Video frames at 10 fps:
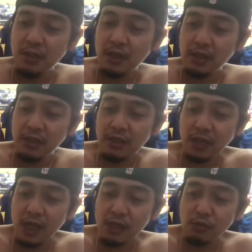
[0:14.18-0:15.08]
Agiin
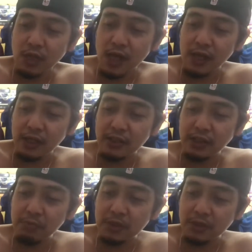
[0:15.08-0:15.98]
nagaw dalaki di
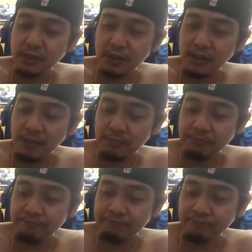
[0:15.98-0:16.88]
matandi. Hmm.
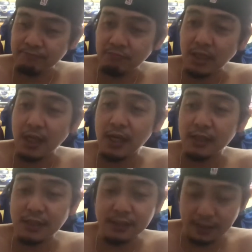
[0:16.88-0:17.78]

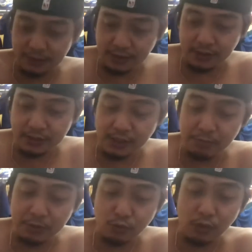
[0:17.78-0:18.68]
Baglakit ta dati
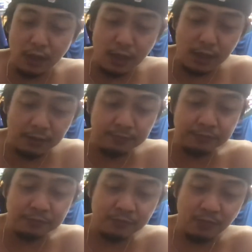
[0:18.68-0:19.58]
nasabat ko nga
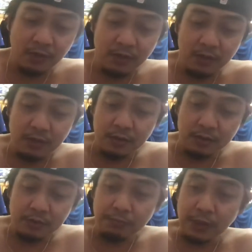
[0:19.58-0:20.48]

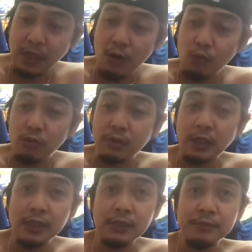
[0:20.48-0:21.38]
padaw.
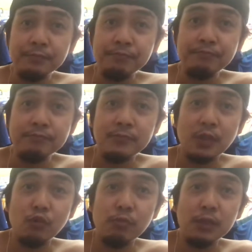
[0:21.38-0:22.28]
Nay, hmm.
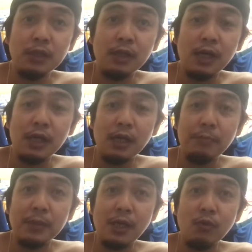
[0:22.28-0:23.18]
ato mo tinaalang nga
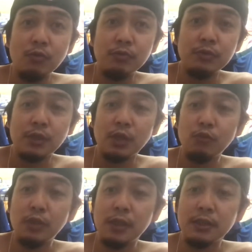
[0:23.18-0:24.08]
padaw.
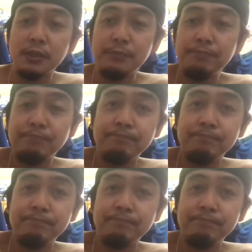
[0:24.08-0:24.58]
Nagaduda. Hmm.